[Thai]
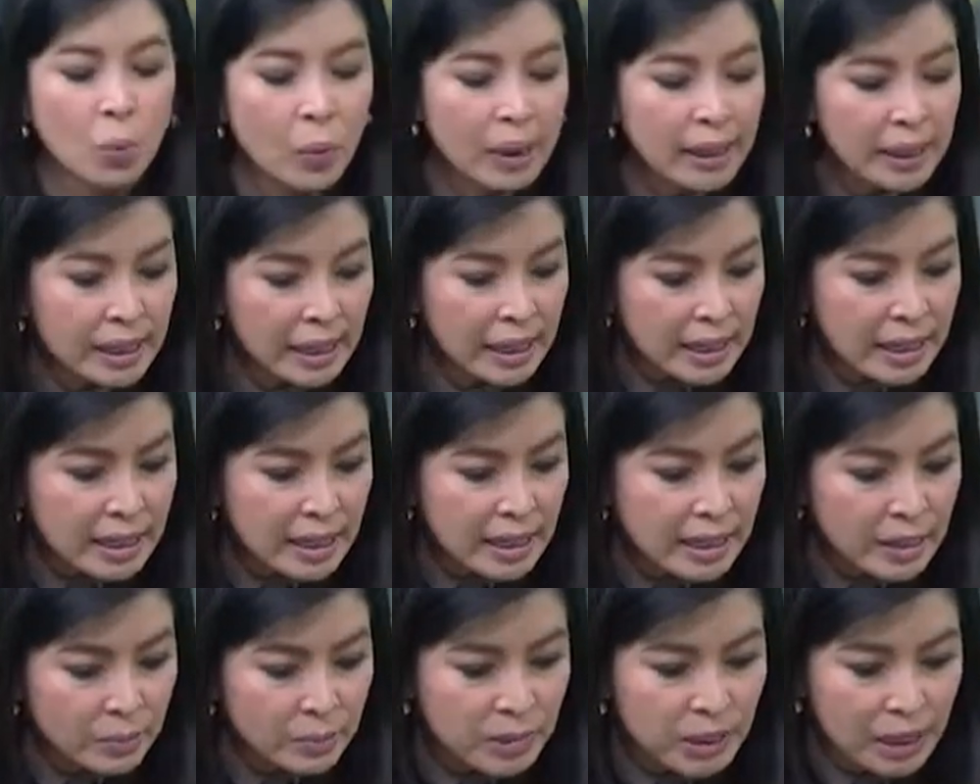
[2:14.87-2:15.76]
วันนี้
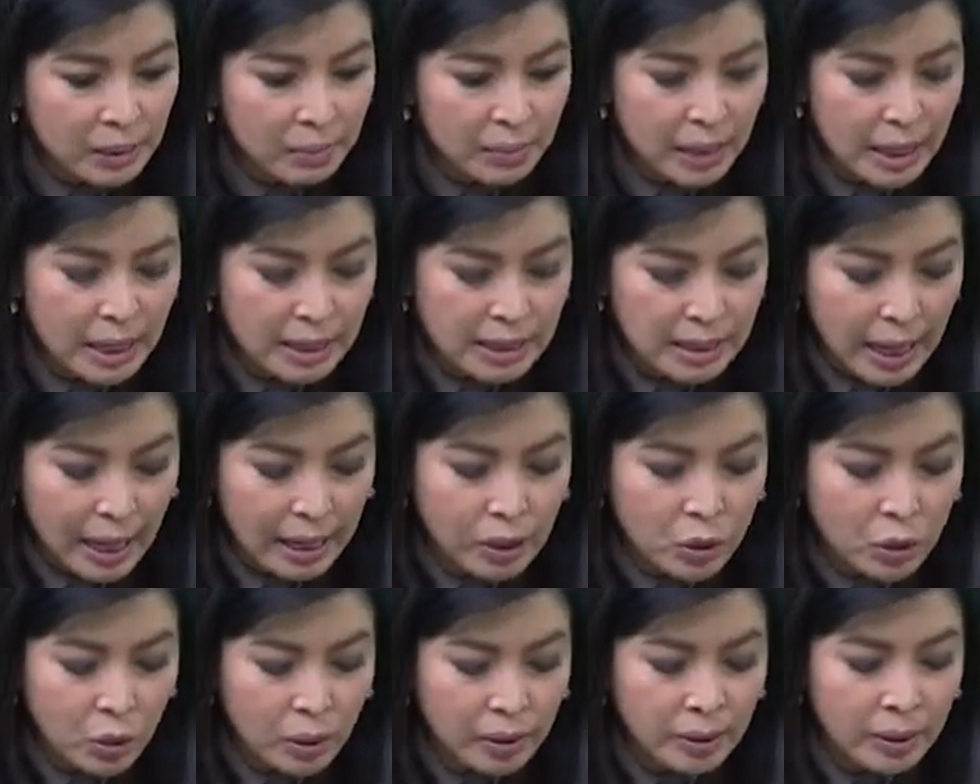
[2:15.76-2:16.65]
27 เมษา
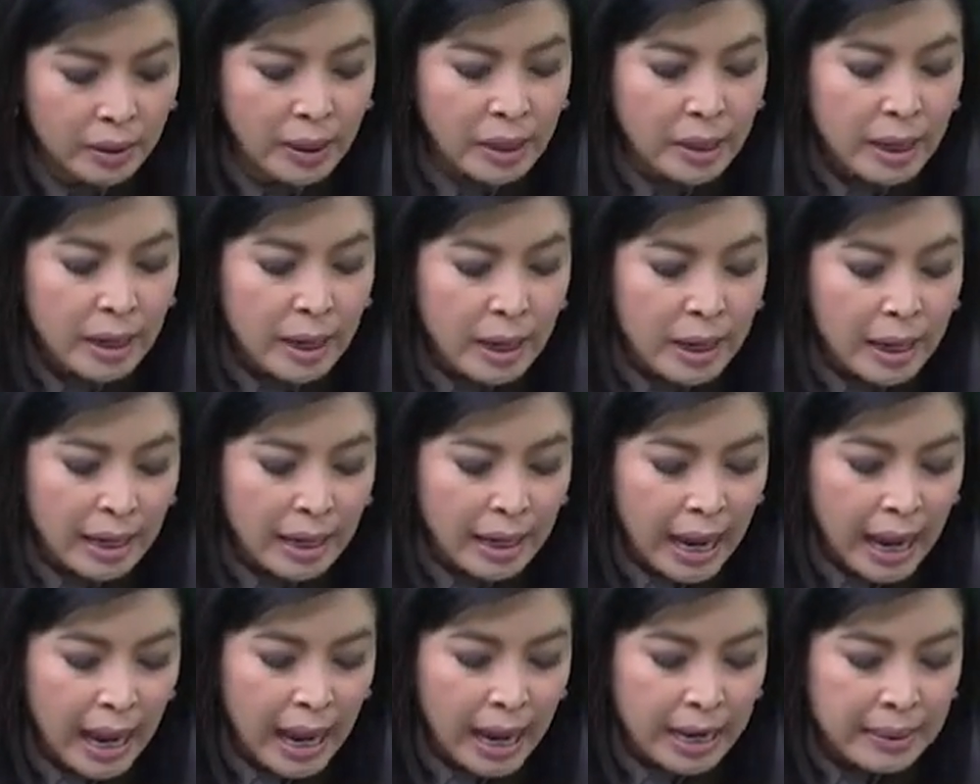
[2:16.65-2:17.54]
ยน
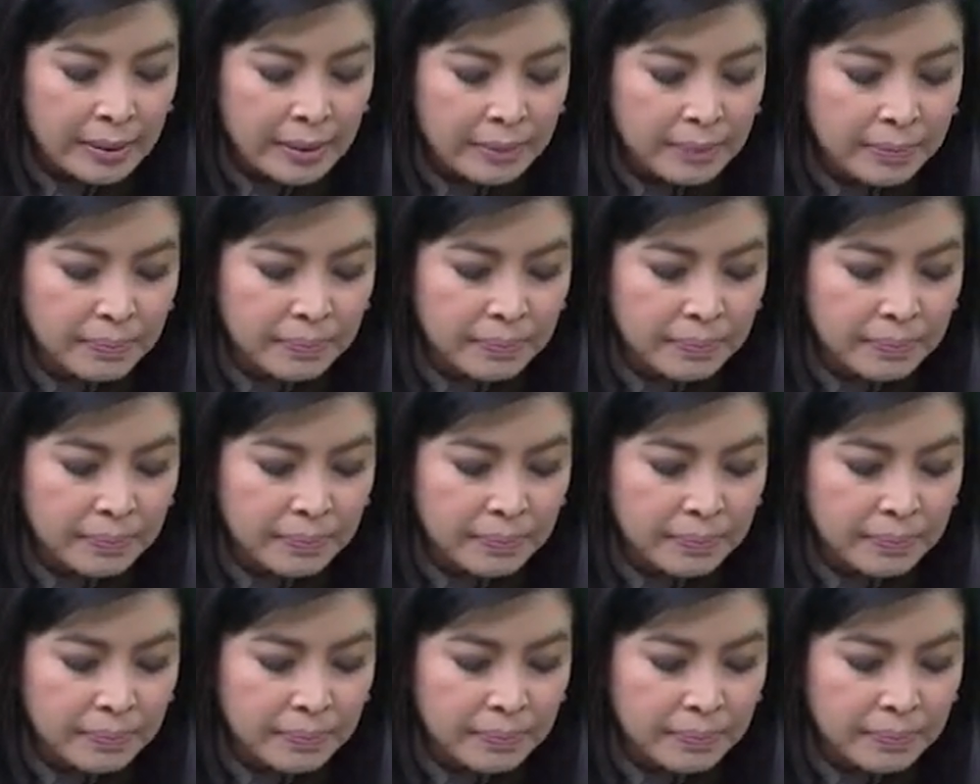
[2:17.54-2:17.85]
การ